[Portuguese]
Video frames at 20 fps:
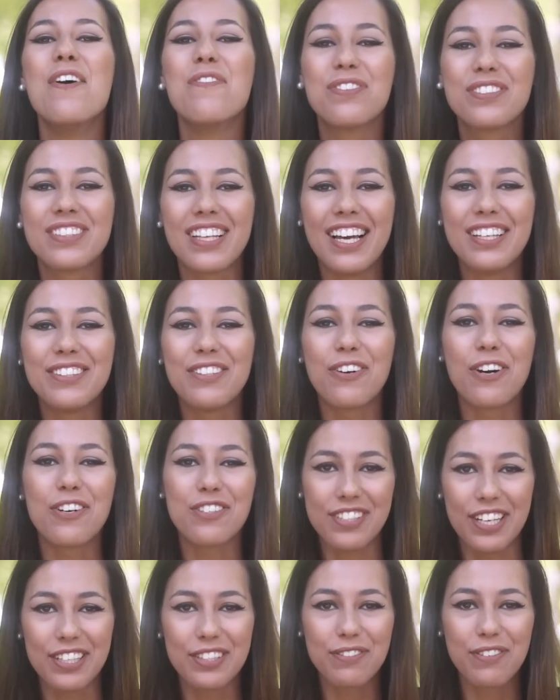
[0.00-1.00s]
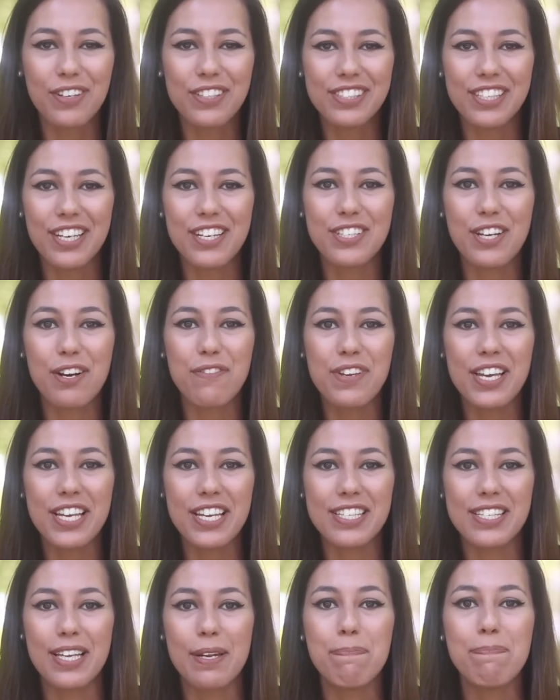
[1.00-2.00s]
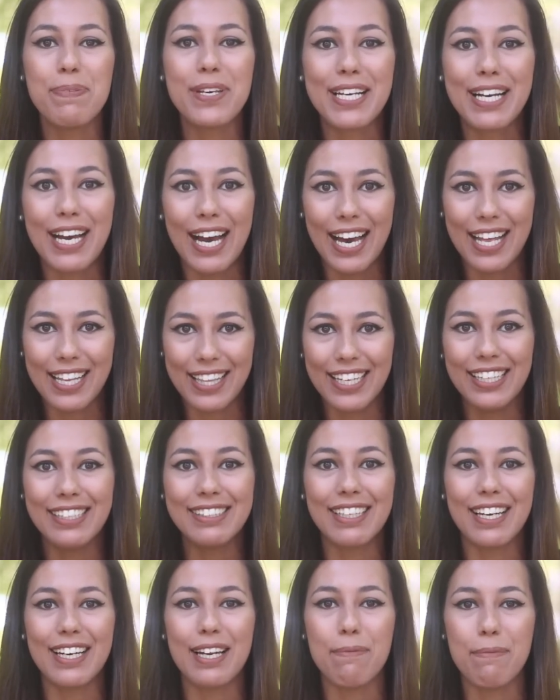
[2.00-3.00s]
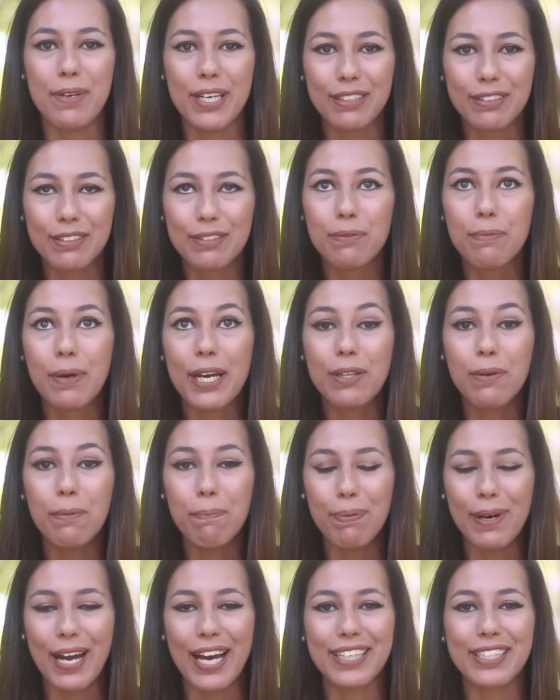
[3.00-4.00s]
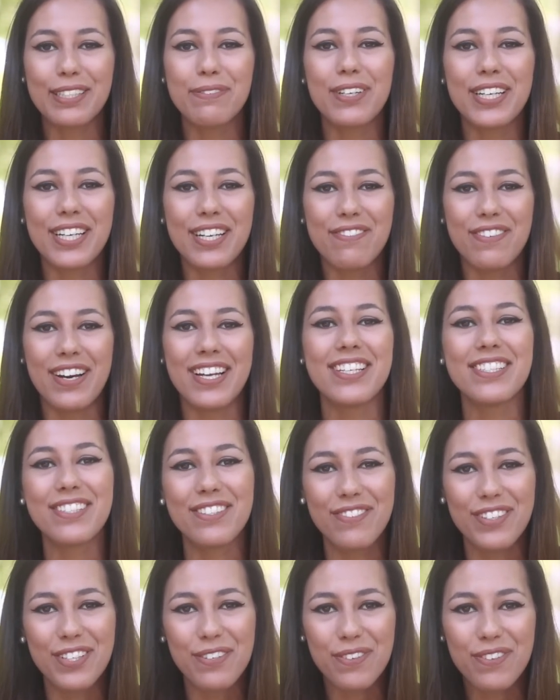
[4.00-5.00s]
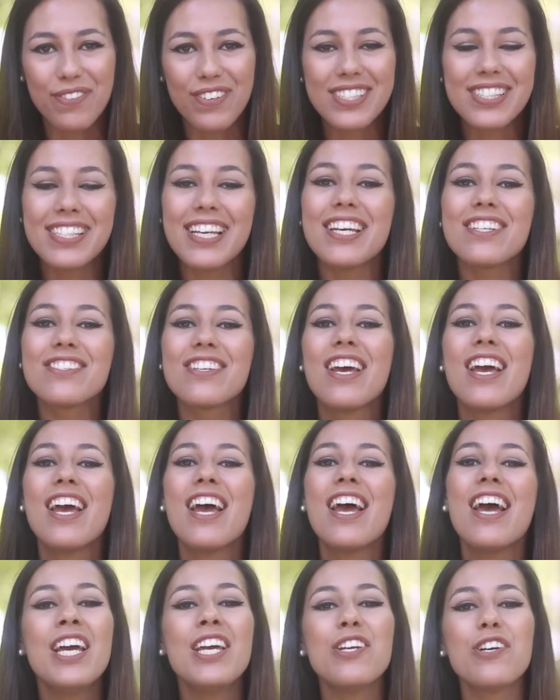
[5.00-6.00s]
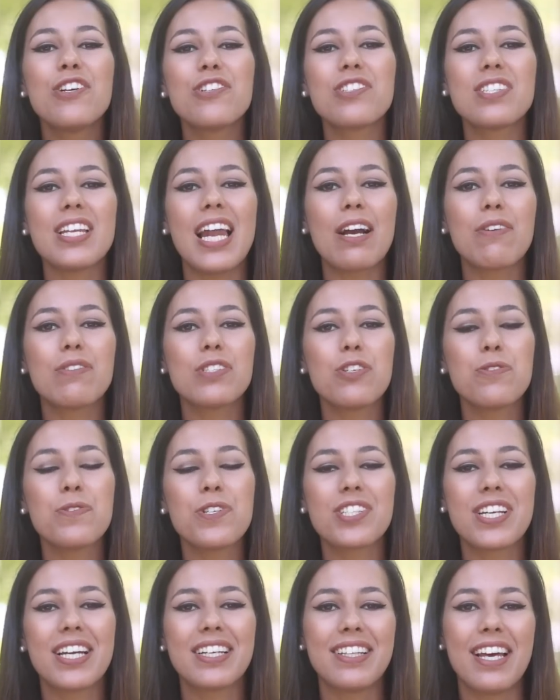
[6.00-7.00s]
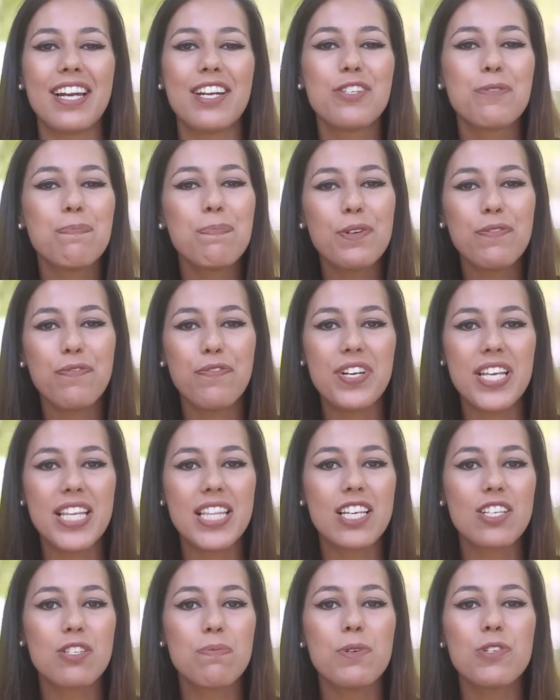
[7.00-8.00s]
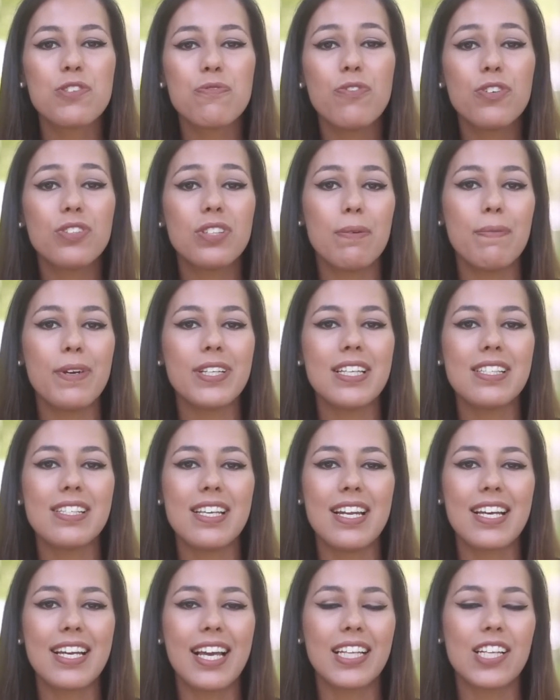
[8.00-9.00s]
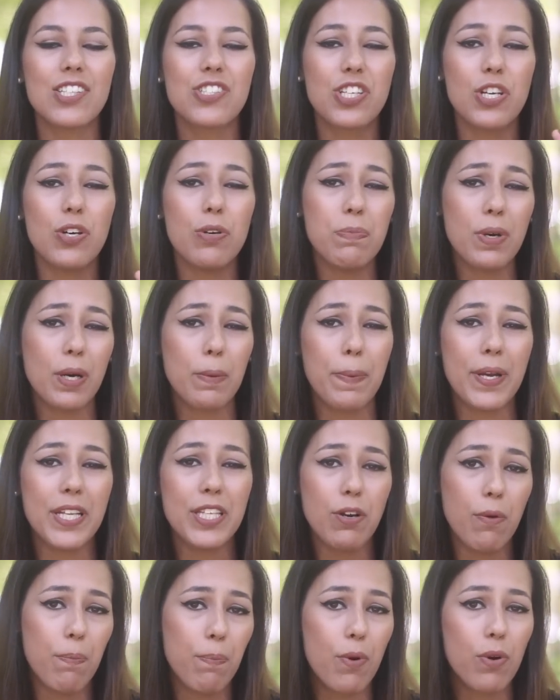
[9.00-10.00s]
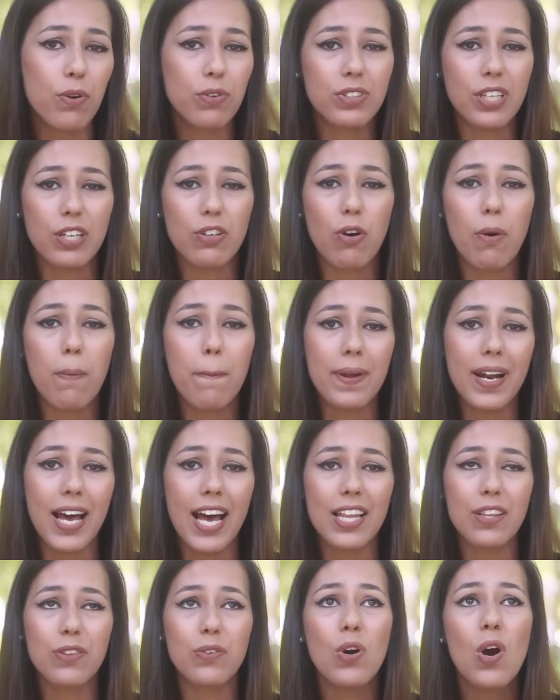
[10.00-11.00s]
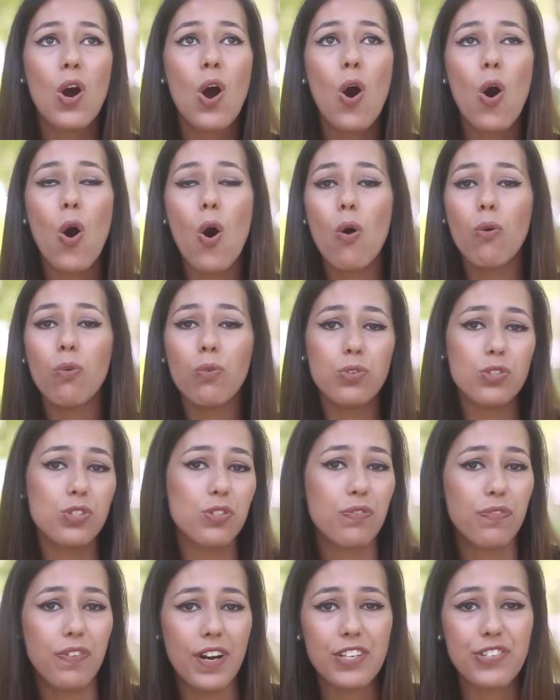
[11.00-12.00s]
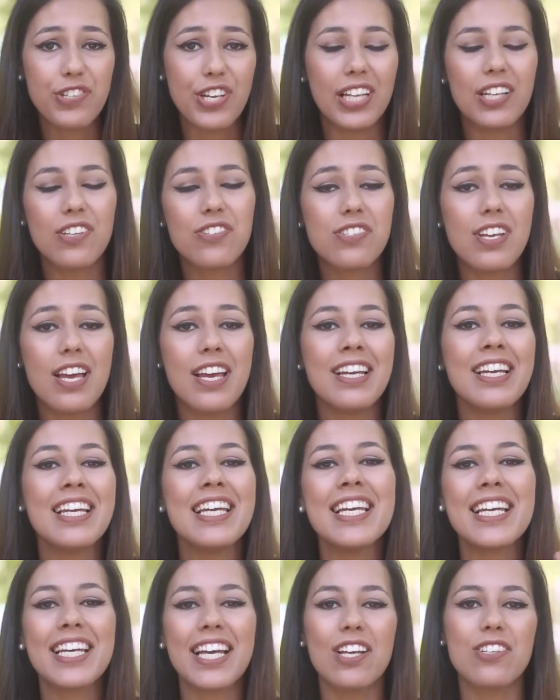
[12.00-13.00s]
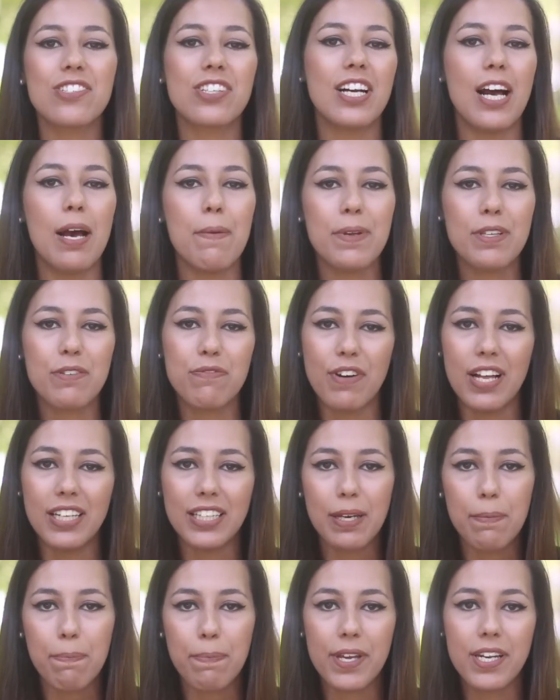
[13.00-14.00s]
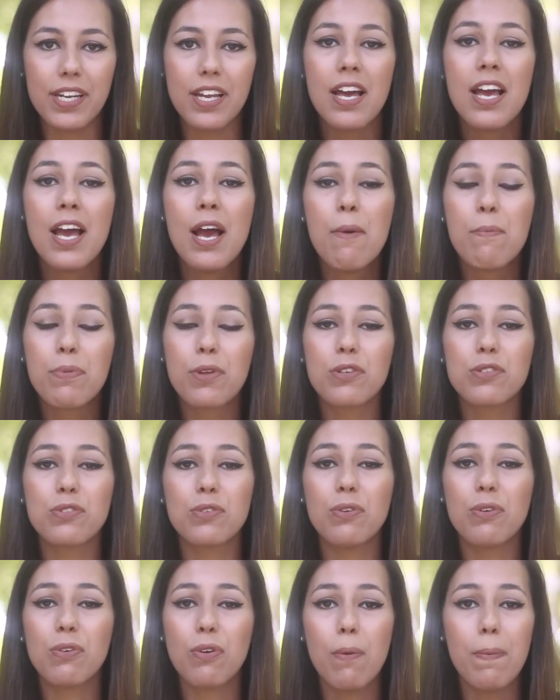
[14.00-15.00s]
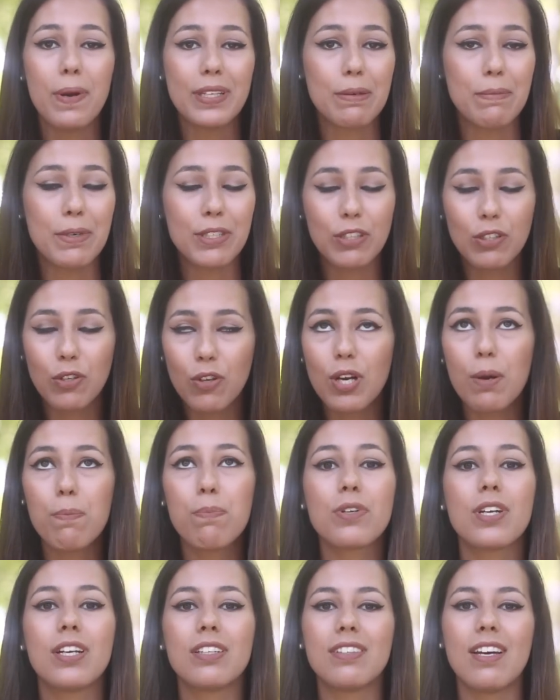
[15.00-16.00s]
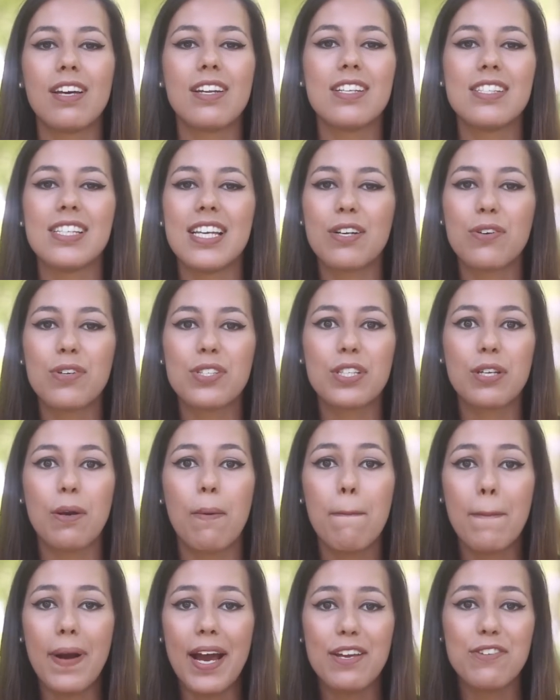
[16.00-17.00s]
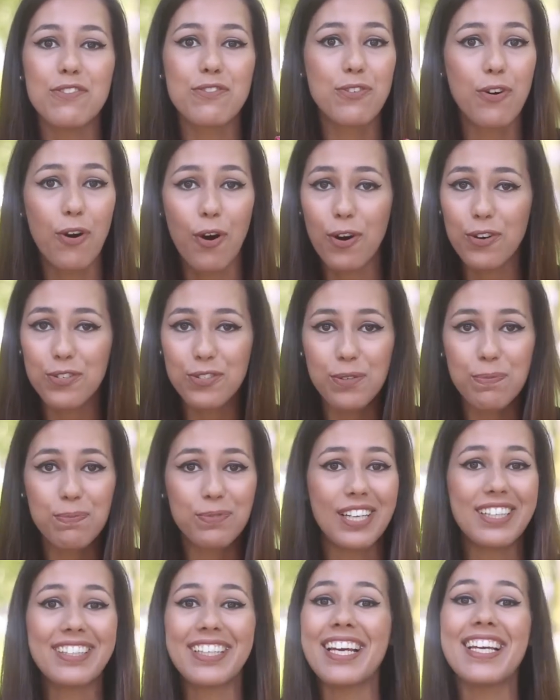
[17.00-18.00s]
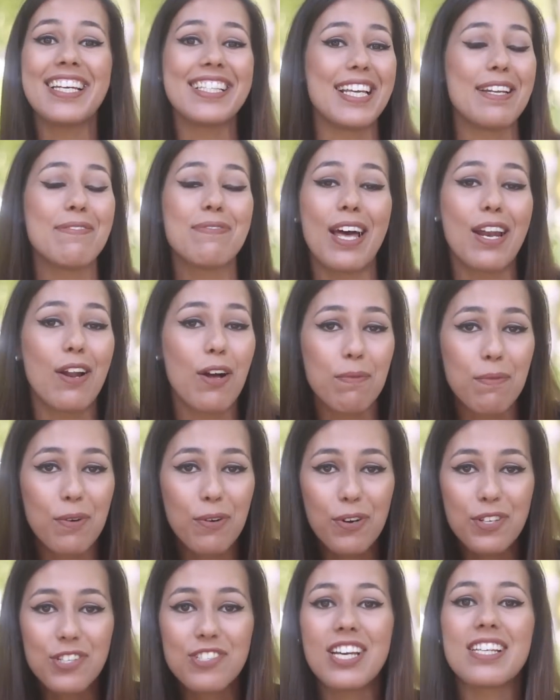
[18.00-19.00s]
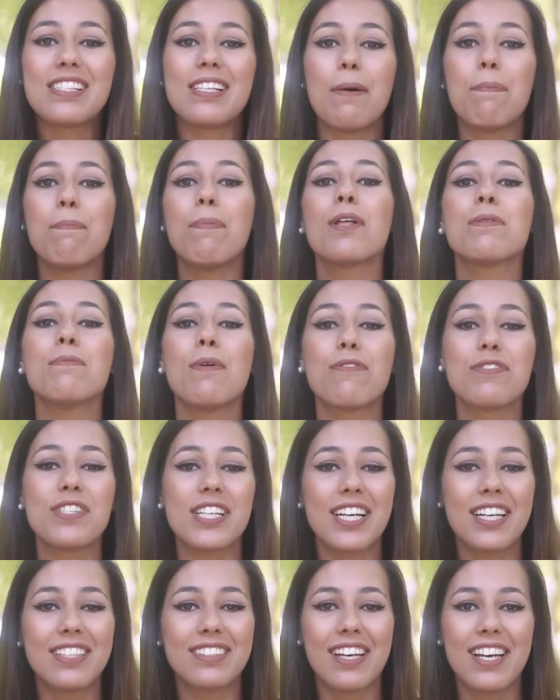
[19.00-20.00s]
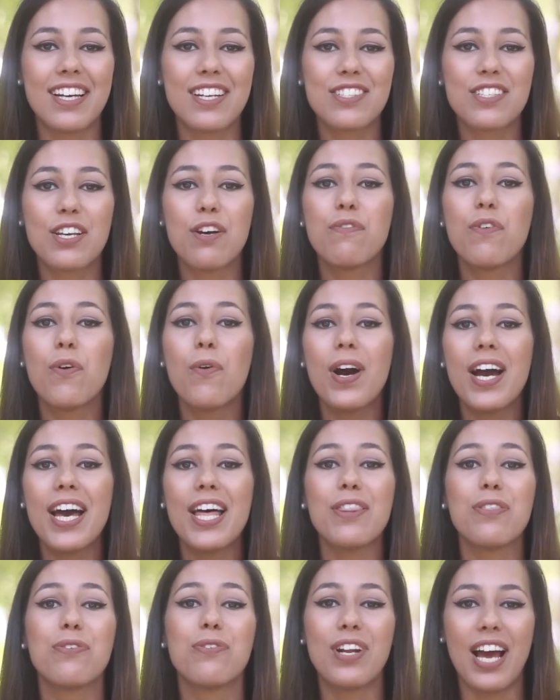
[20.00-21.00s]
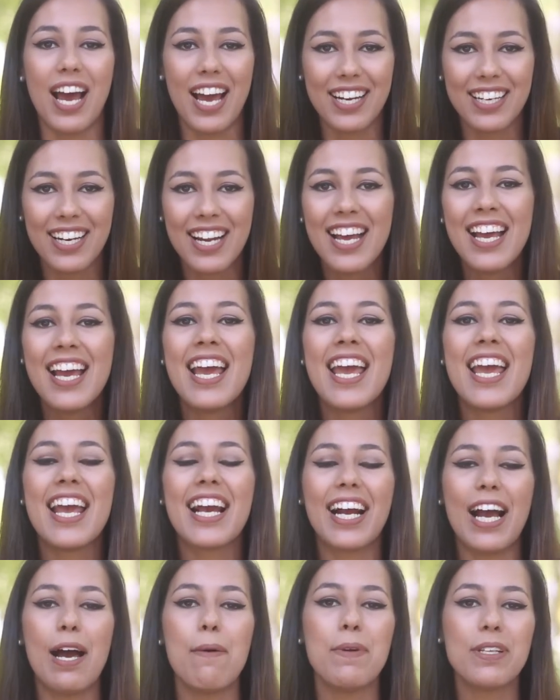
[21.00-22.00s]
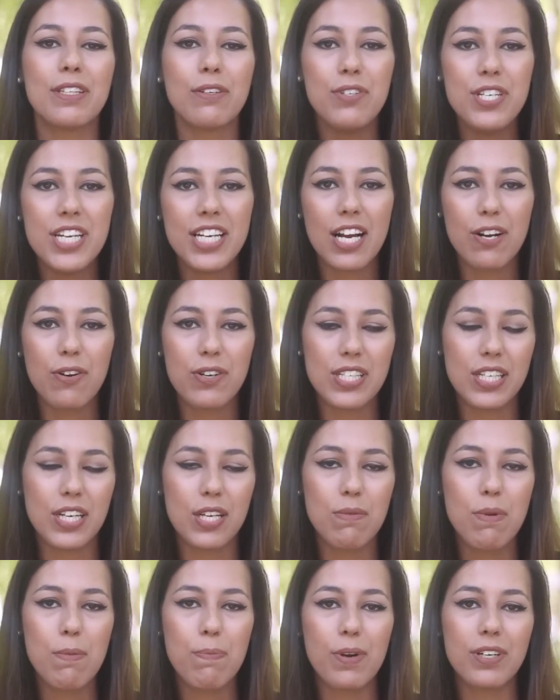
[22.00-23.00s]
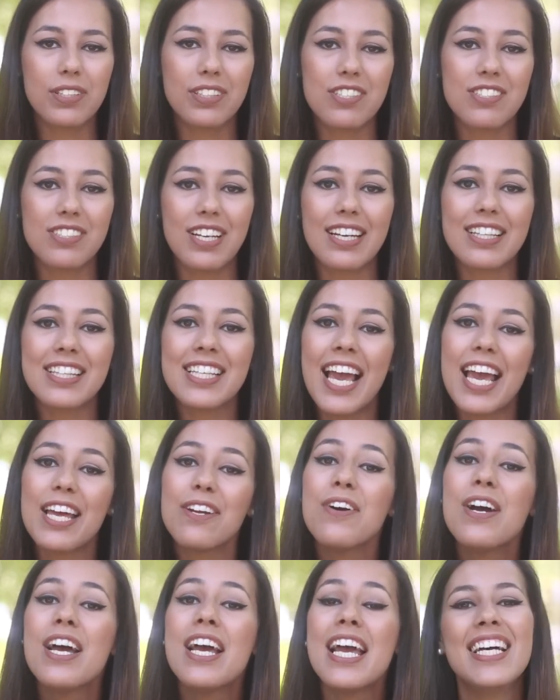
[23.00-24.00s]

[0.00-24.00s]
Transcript: Portanto, eu gosto tanto de vocês que eu vim aqui ser picada inteiramente no meio de um parque para gravar este vídeo para vocês. E hoje trago as minhas carteiras preferidas, mas vou também dizer aquelas que eu me arrependi um pouco de ter comprado ou os defeitos que elas têm e aquelas que realmente valem a pena, porque eu sou completamente louca por carteiras, é a coisa que eu mais gosto. Portanto, quem quiser me dar alguma coisa já sabe, pode-me oferecer carteiras que eu vou adorar. É realmente a única coisa que eu não me importo gastar dinheiro.